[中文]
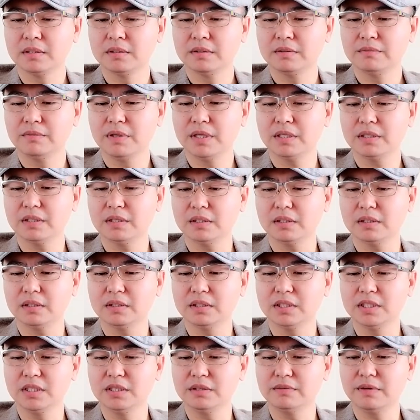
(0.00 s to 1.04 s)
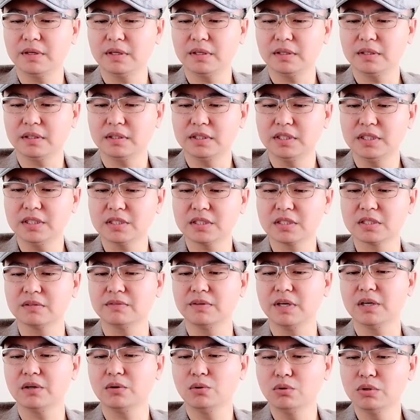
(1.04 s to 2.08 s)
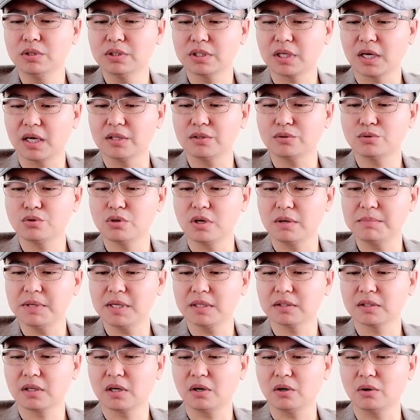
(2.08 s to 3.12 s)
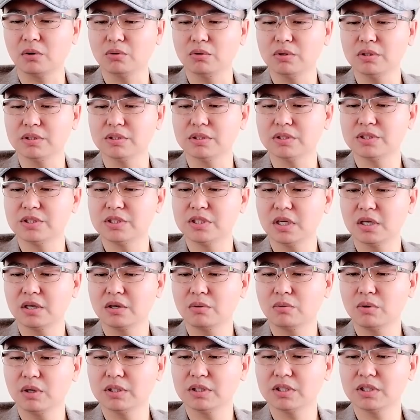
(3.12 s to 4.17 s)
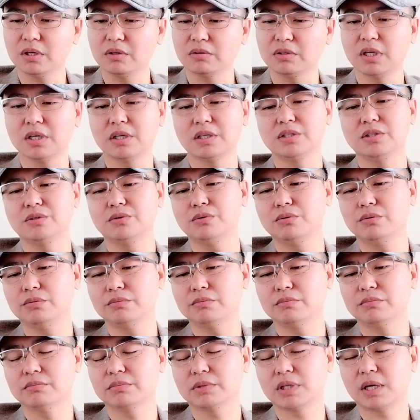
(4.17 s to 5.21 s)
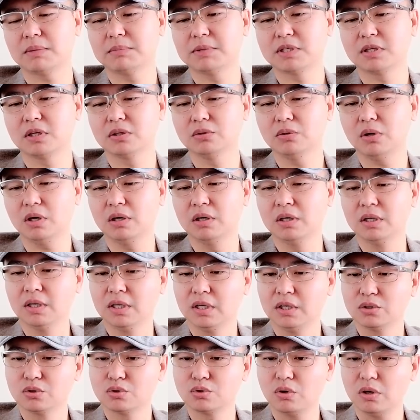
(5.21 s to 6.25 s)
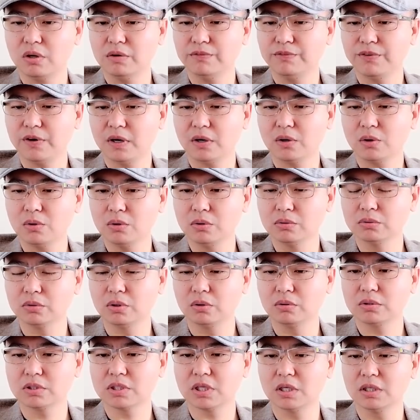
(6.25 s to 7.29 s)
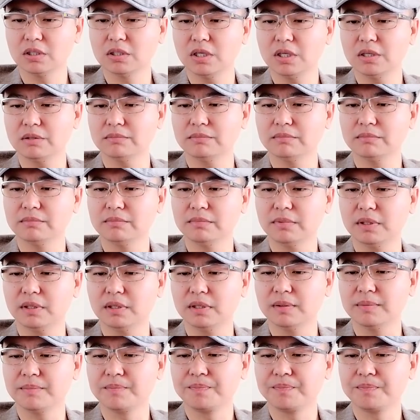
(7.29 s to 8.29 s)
为以为以此为论坛全面讨论相关挑战和机遇。他们承诺双方共同承认啊，